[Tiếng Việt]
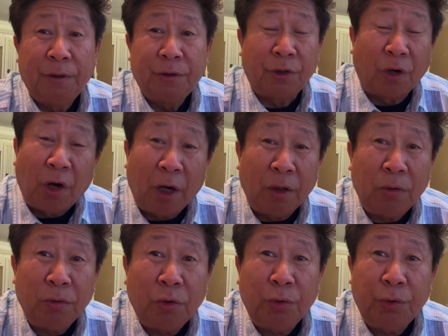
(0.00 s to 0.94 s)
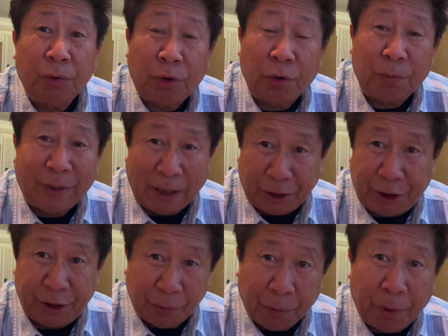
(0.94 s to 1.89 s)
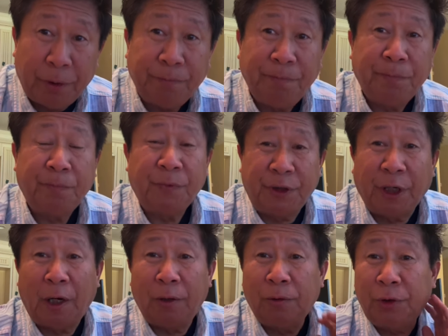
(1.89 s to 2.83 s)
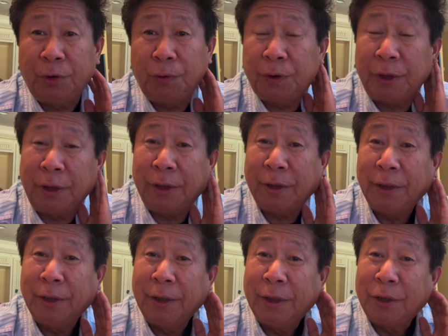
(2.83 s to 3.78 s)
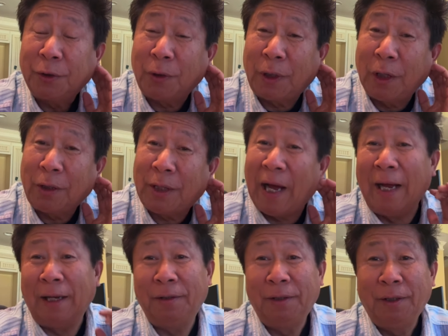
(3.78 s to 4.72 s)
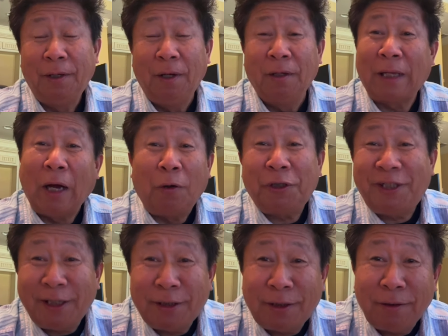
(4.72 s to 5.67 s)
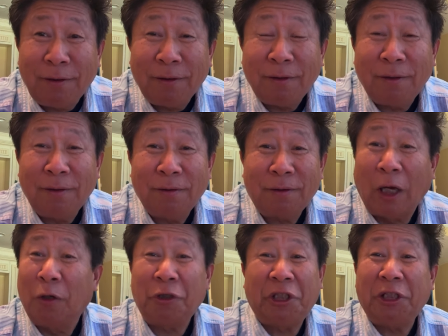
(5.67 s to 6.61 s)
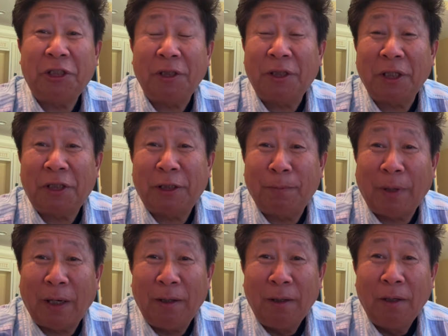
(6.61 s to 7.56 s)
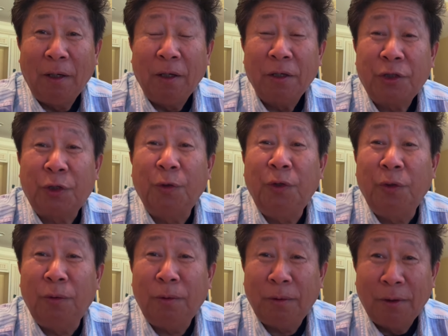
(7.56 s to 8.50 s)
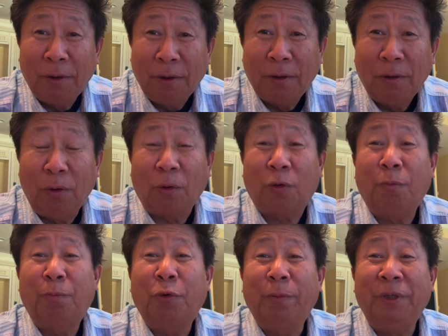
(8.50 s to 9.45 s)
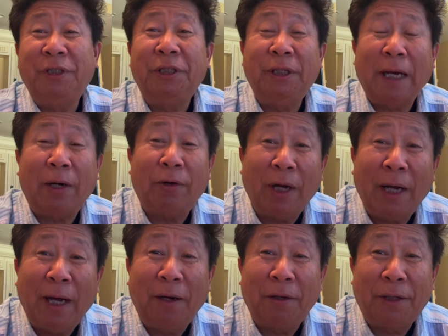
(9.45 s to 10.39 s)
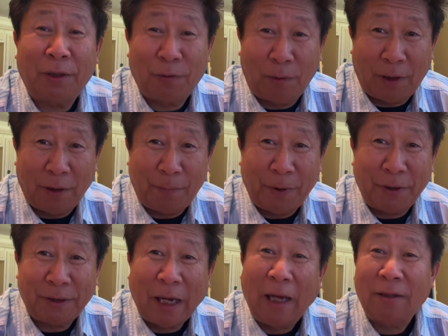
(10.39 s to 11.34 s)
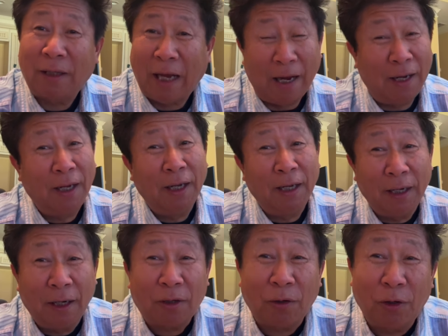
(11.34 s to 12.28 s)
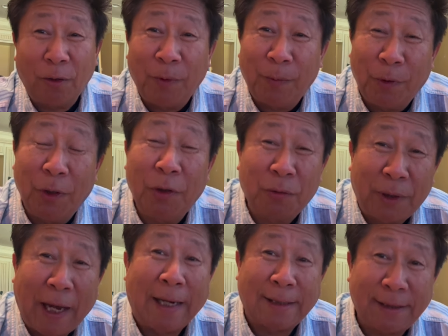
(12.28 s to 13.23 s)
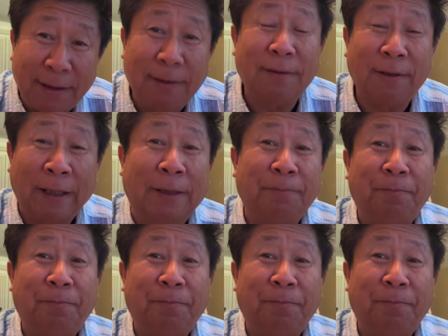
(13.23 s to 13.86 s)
cho khó luôn tu youtube tặng xì nó giờ luôn tu cái rất là thả thảo xe sứ thảo xe sứ tất xì mà chủ nu lô cô bố mình chỉ nhà đó ha nó chỉ rất là phải sáng thả có lỗ mồm mồm lụt thả sứ này